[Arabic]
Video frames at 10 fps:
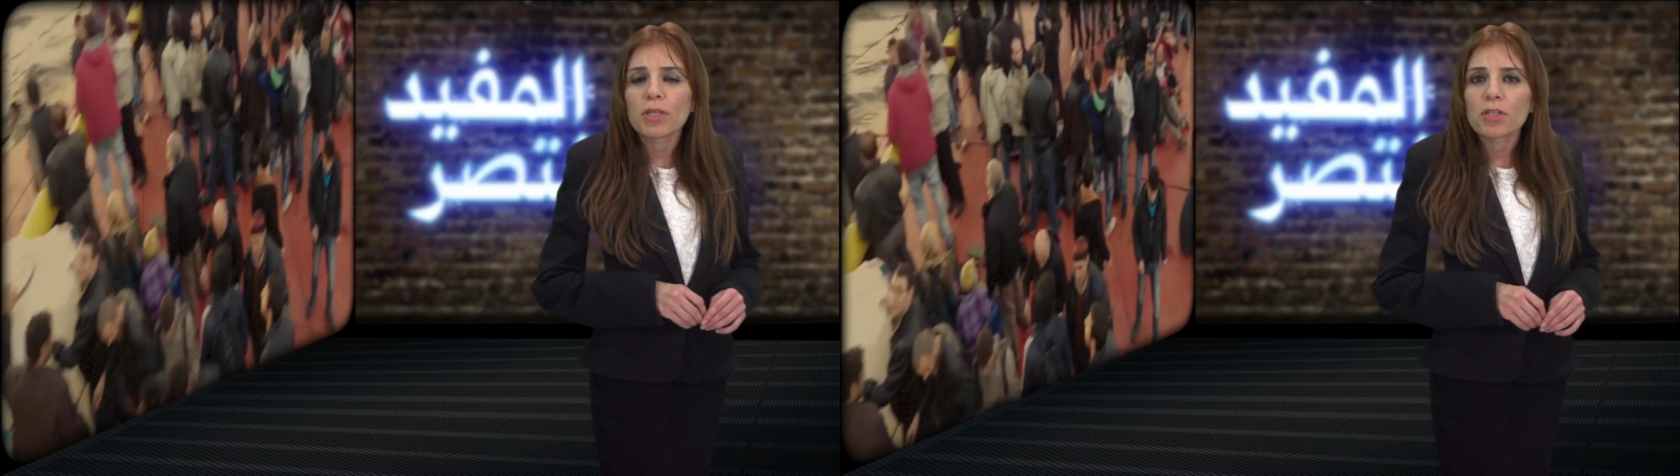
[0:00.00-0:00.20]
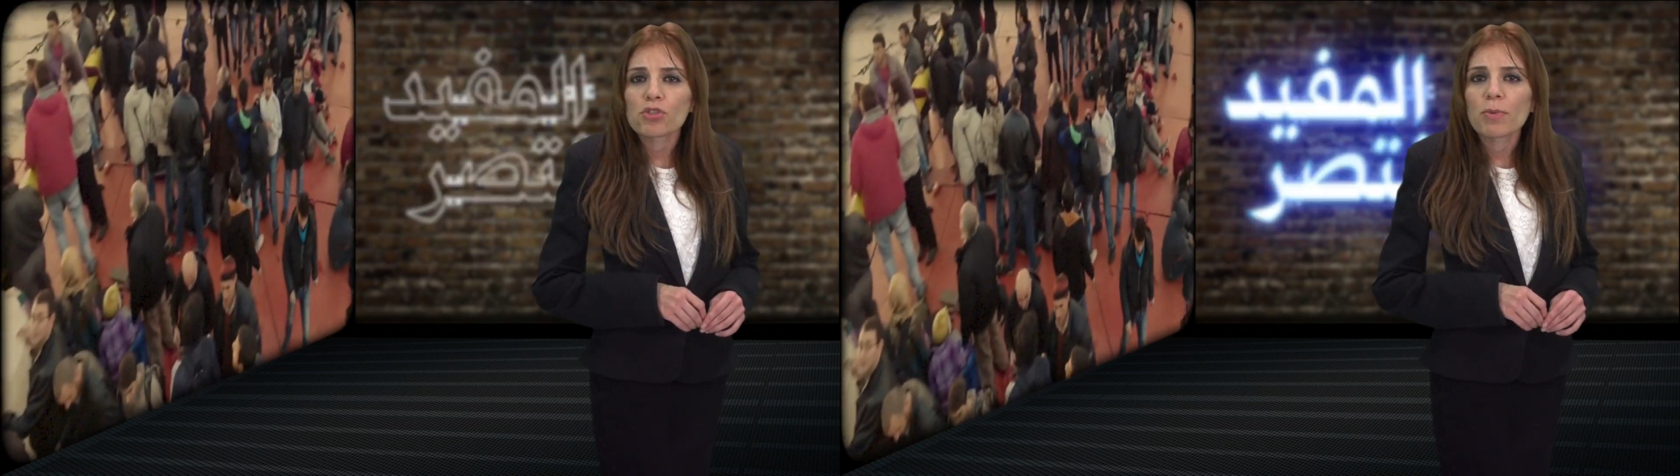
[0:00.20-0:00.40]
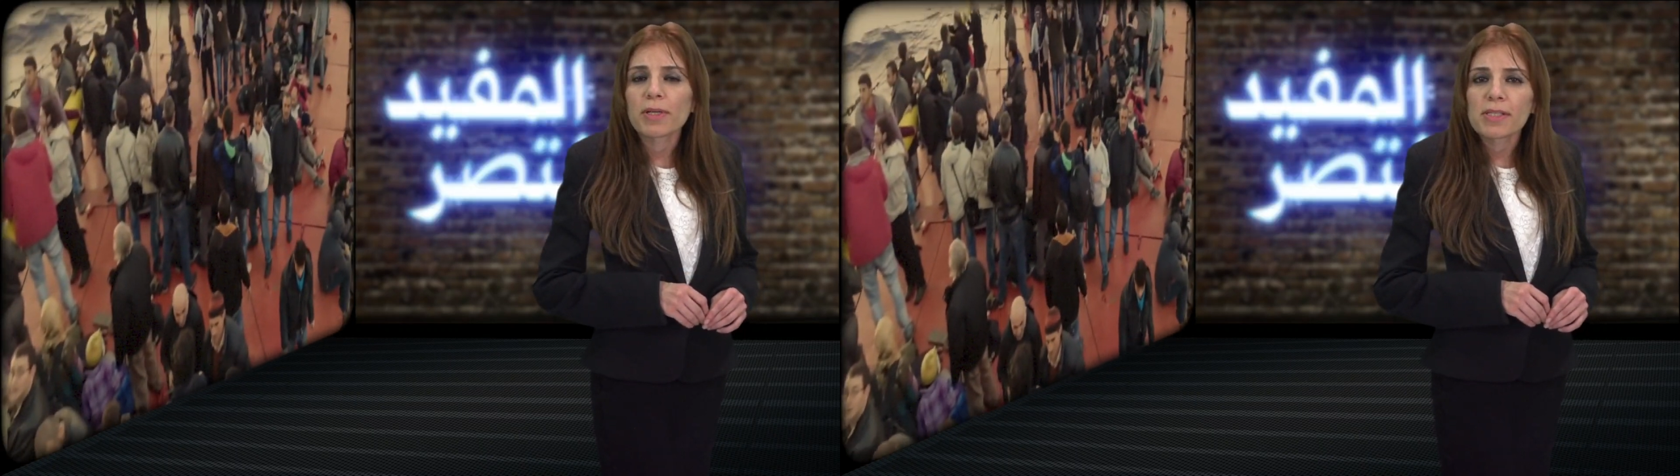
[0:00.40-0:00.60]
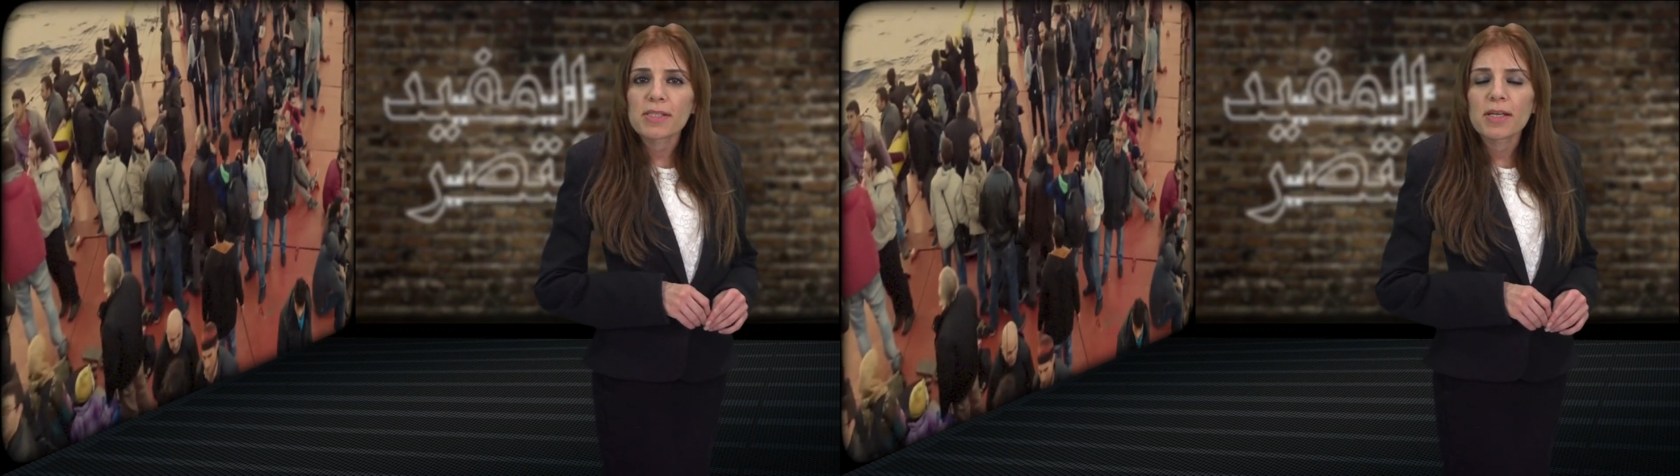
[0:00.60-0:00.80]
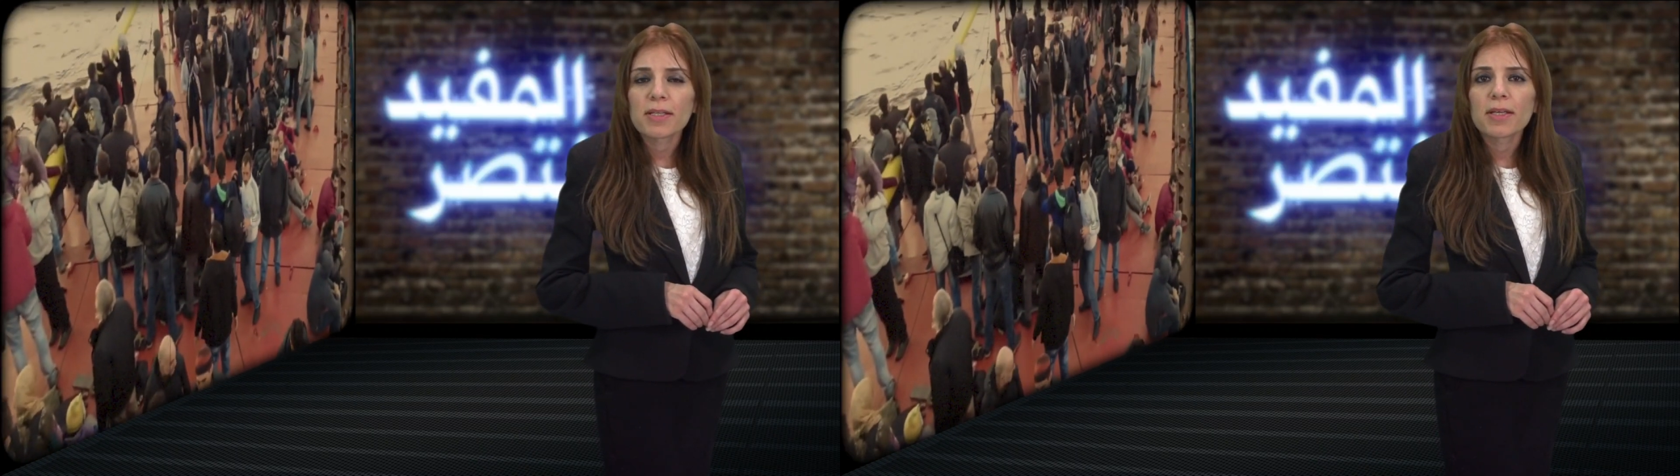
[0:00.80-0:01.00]
التجربة
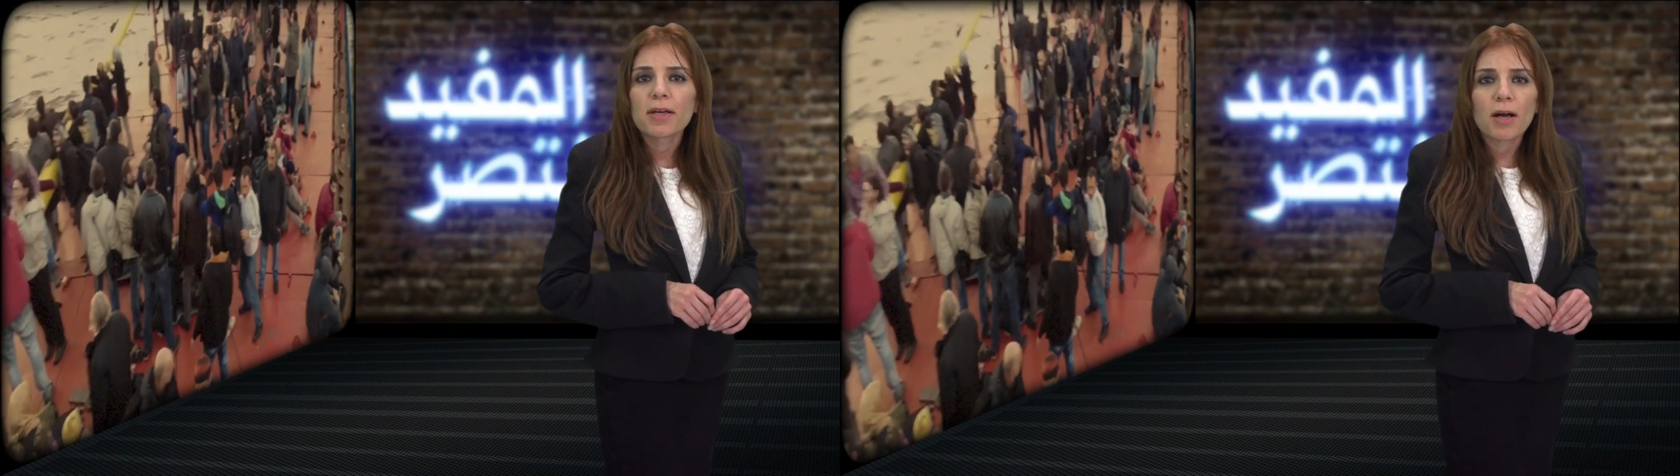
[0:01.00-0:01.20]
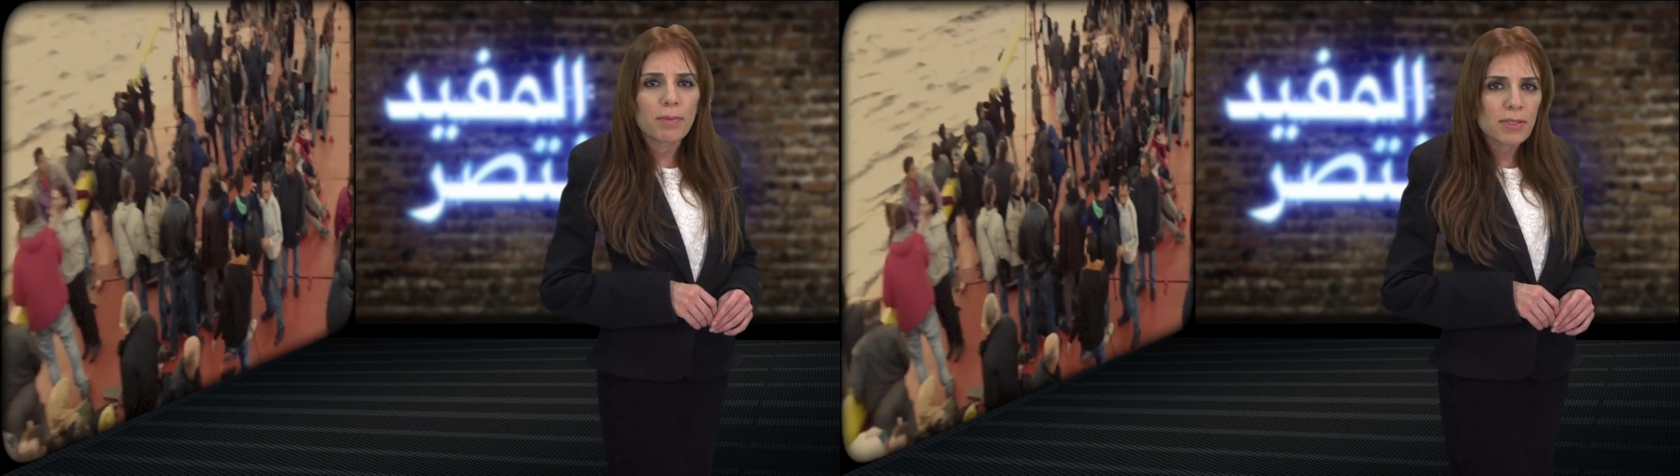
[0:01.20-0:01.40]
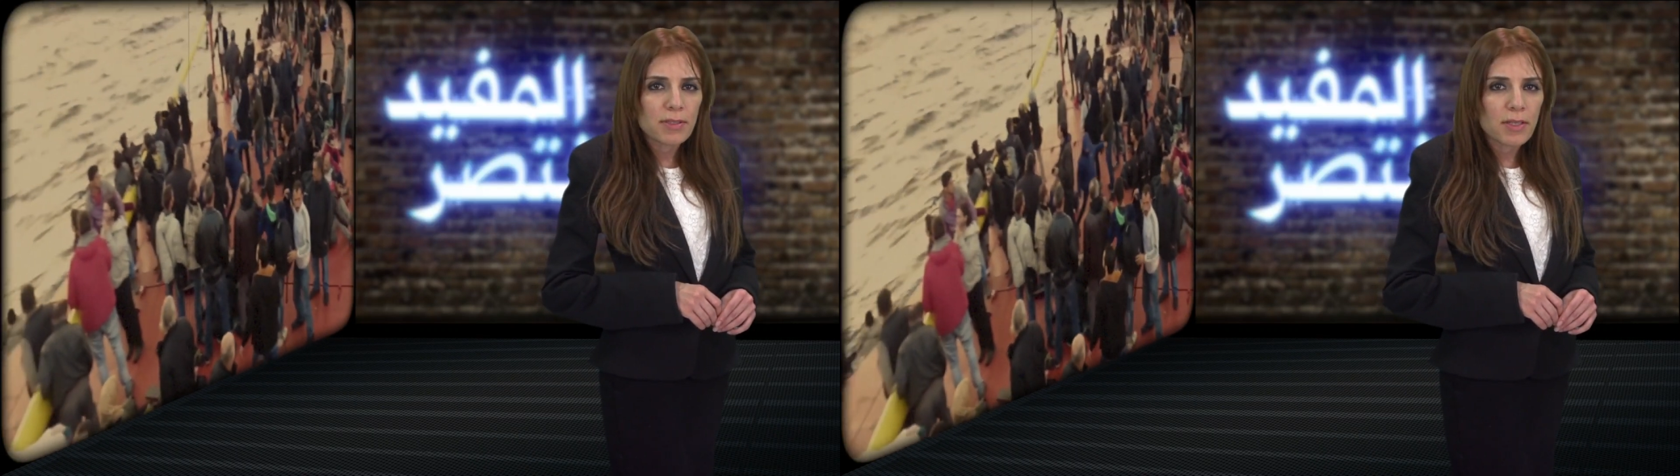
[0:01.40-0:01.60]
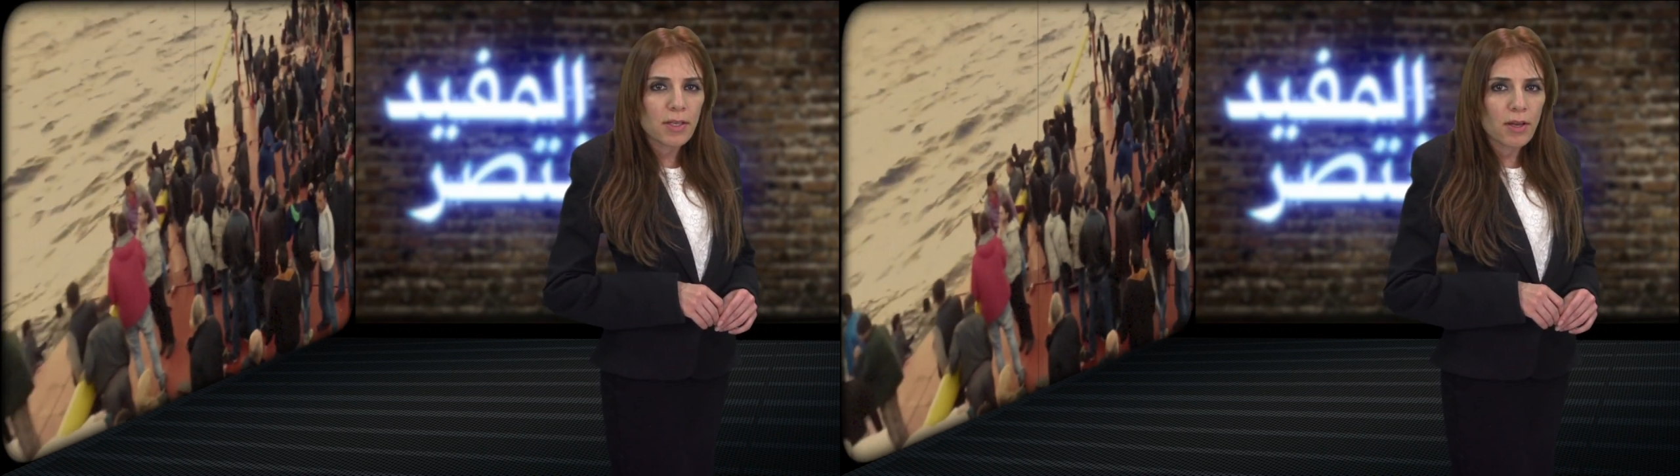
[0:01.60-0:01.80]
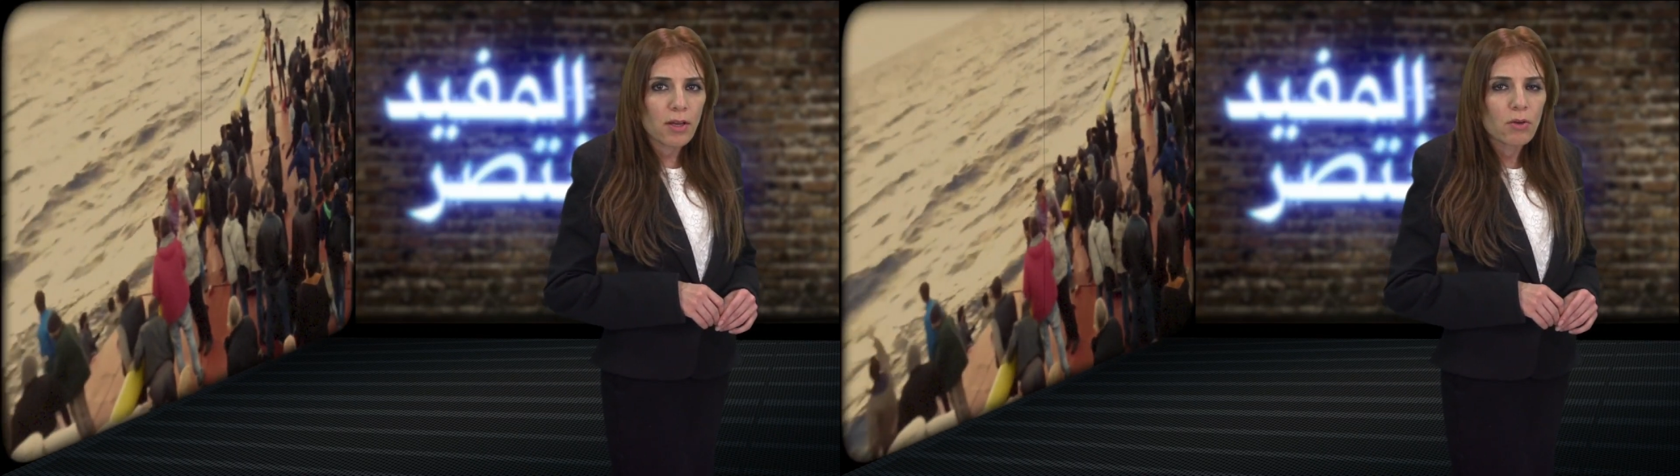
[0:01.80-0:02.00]
الإنسانية عبر
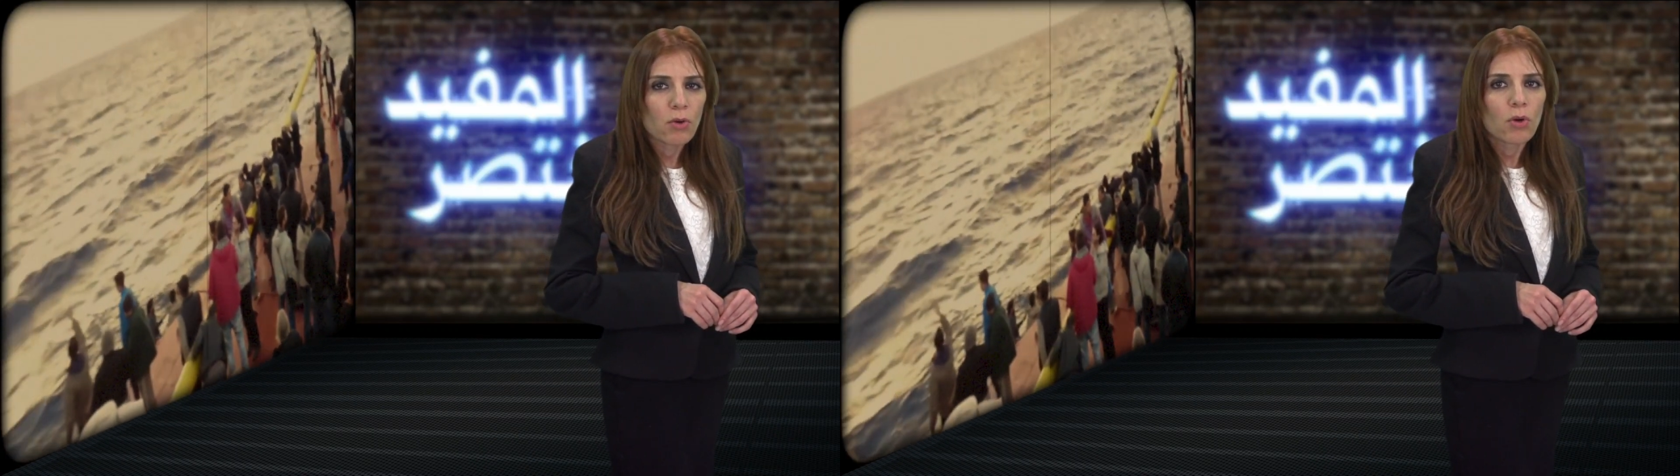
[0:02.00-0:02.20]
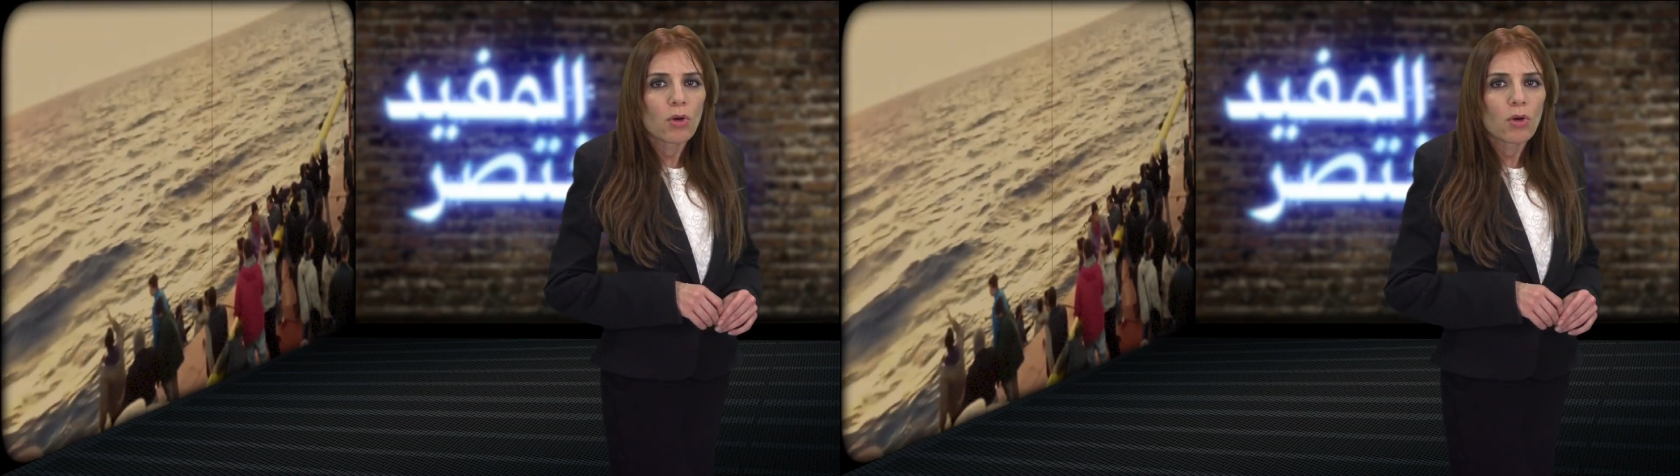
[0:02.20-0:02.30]
التاريخ